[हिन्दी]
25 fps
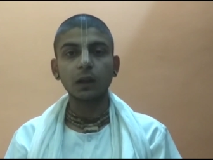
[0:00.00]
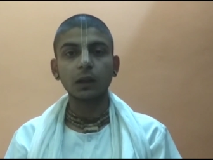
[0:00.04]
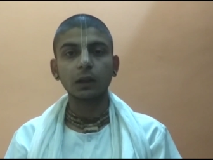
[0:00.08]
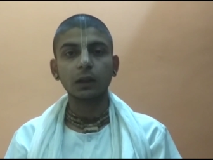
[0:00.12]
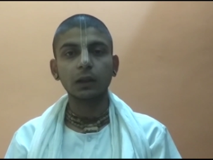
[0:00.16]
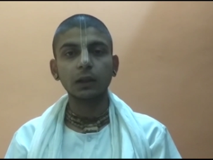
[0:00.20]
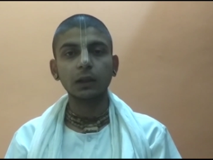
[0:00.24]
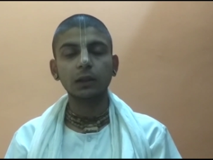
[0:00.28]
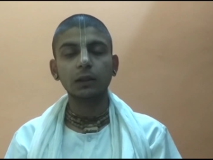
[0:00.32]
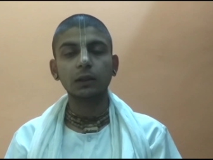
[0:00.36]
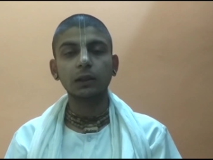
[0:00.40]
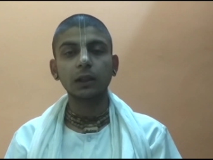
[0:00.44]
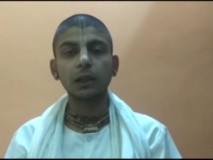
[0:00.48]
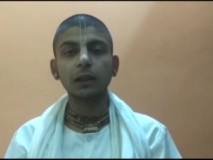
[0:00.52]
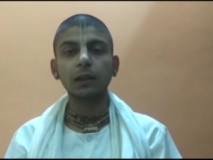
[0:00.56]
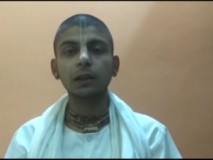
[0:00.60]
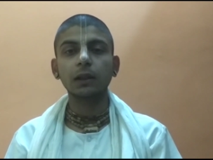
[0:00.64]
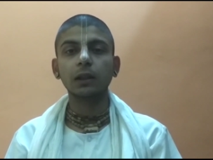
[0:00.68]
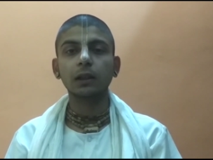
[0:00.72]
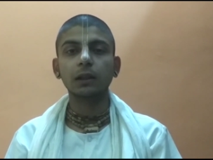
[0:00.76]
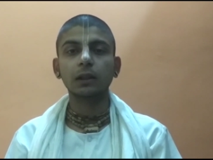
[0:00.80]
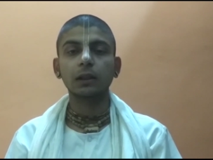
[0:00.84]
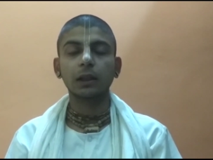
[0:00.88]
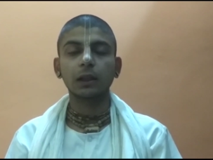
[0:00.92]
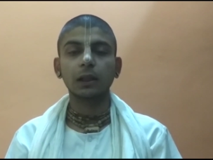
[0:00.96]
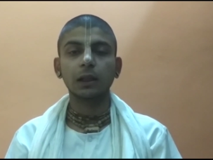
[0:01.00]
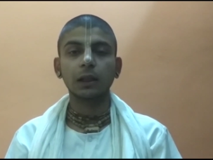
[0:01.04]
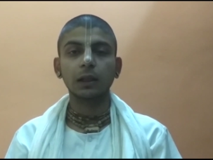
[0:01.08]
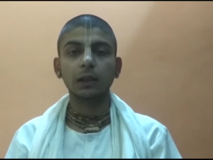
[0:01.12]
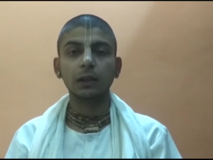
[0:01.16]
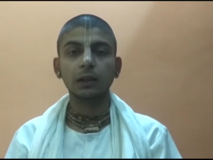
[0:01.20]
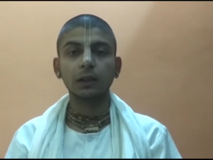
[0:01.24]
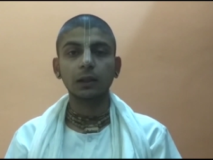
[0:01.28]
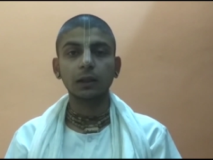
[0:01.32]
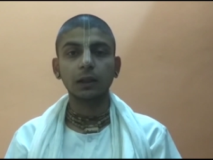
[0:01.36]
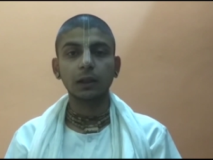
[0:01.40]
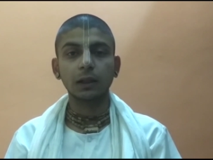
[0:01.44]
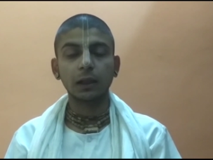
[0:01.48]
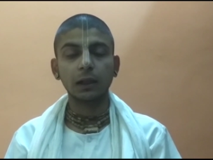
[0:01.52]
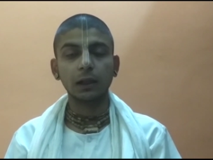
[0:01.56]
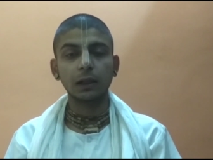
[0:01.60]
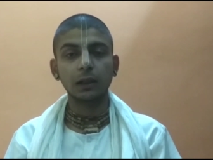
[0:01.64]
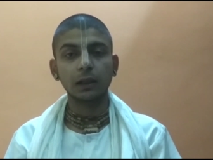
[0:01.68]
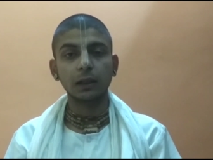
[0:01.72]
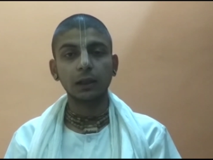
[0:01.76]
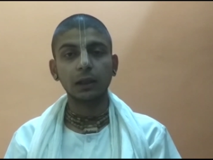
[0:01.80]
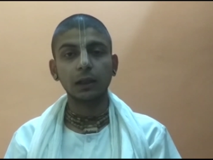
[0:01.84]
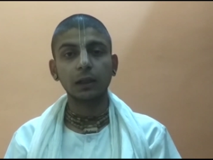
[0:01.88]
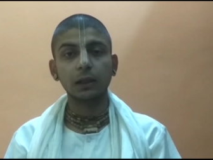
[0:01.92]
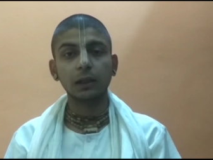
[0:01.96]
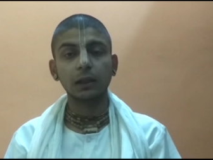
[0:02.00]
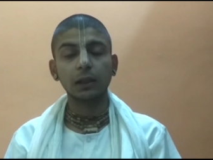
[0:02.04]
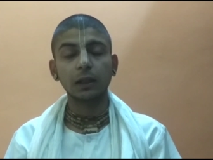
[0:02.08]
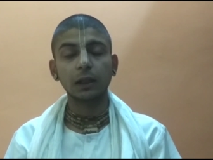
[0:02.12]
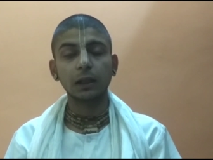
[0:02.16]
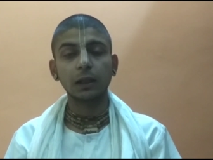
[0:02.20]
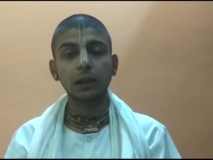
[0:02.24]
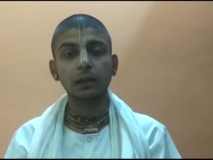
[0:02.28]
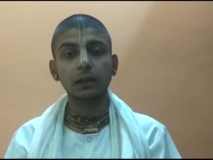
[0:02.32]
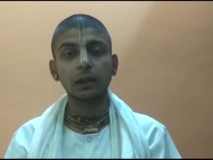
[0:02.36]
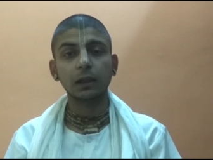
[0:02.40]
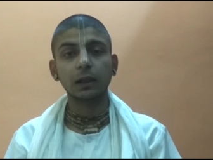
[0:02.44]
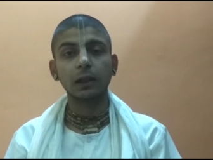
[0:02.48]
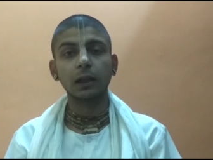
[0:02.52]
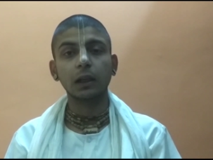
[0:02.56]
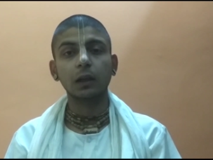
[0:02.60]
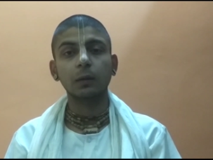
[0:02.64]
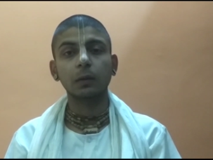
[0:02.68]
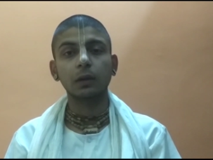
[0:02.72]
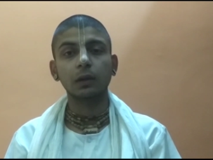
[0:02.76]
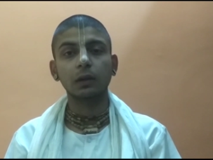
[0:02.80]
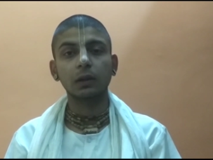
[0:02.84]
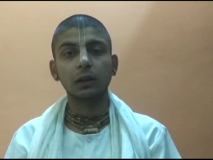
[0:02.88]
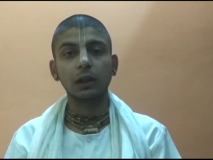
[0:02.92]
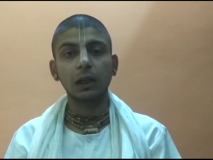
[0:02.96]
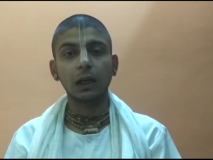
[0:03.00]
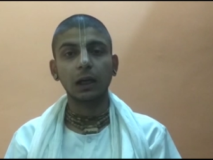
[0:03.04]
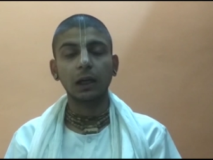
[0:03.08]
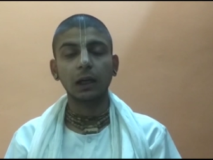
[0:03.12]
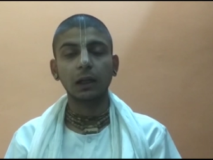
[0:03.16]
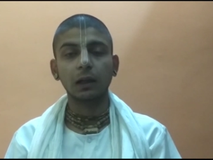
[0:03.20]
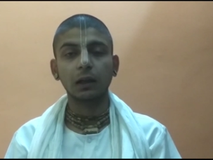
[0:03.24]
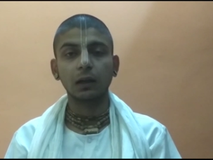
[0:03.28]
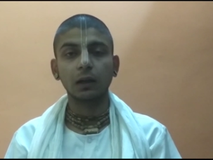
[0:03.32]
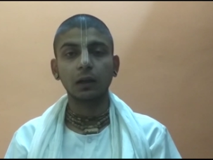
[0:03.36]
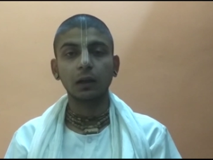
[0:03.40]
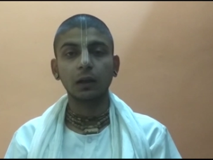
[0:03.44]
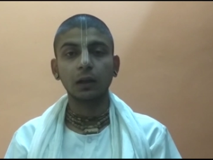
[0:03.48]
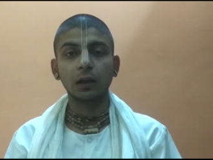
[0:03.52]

कि चंद्र टरे दिनकर टरे टरे सकल विस्तार